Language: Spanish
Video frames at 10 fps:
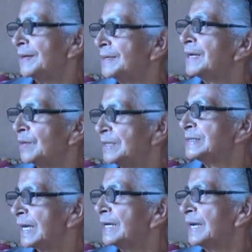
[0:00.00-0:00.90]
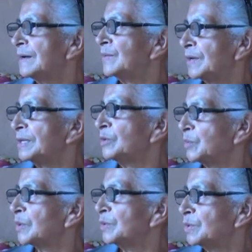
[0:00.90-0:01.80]
eh, le están elaborando
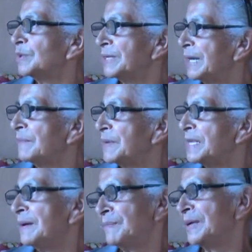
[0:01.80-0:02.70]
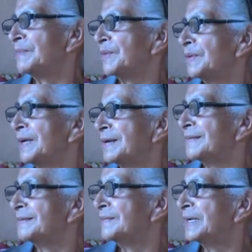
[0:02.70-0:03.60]
productos de la piña para poder,
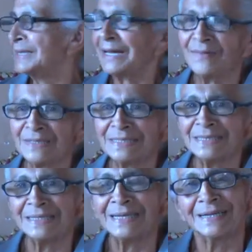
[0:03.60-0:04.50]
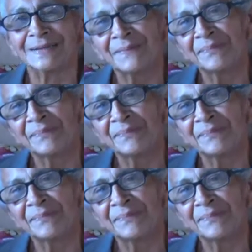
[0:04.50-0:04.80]
¿verdad?, abastecer.